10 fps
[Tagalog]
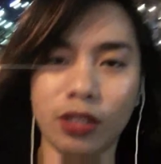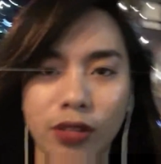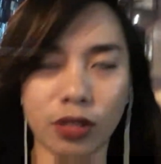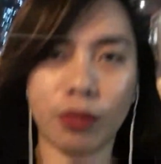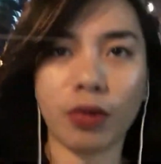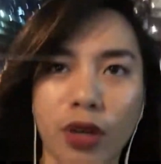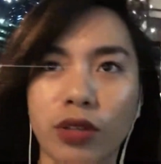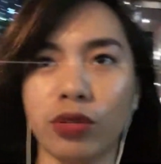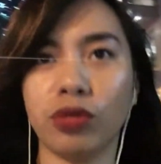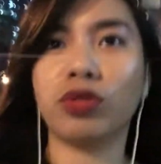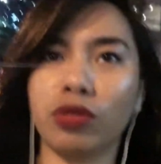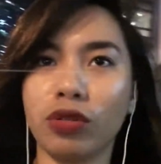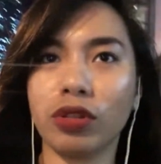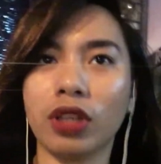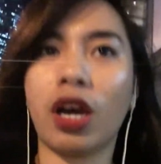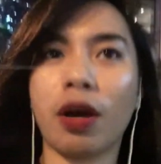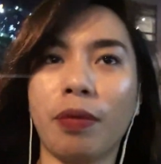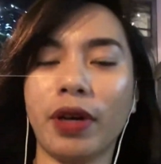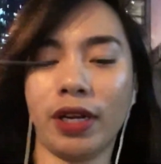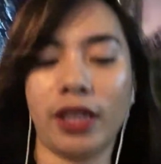sa mga susunod na
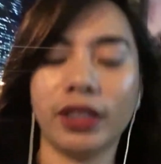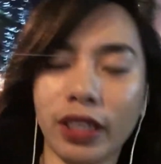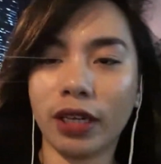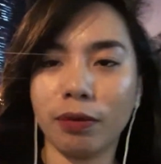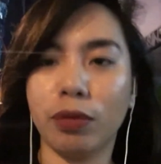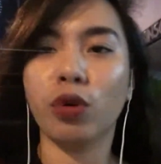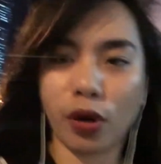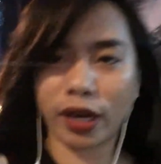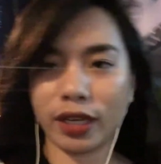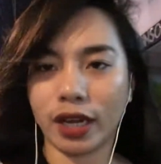kabanata ng buhay